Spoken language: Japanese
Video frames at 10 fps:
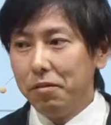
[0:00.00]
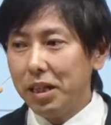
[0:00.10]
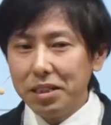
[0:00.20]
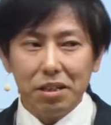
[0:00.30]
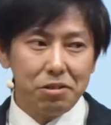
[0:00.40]

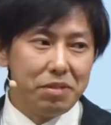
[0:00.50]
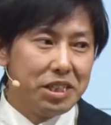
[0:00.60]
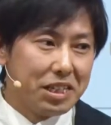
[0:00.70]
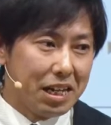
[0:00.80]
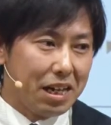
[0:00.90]
私たちの身
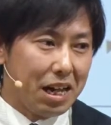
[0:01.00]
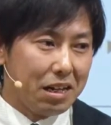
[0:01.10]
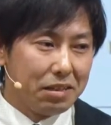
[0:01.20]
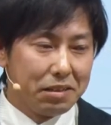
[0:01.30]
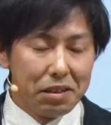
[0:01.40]
近な
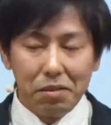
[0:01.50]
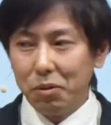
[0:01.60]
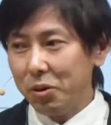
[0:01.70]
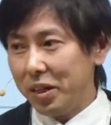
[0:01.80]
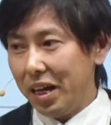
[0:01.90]

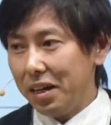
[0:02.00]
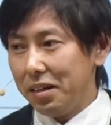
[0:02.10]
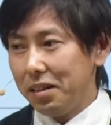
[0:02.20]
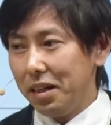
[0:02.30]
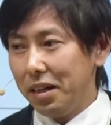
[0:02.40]
もので
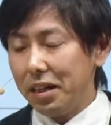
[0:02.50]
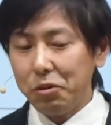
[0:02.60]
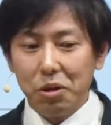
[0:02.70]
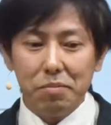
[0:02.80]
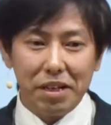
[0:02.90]
例
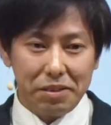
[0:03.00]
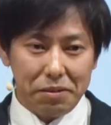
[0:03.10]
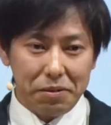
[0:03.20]
えます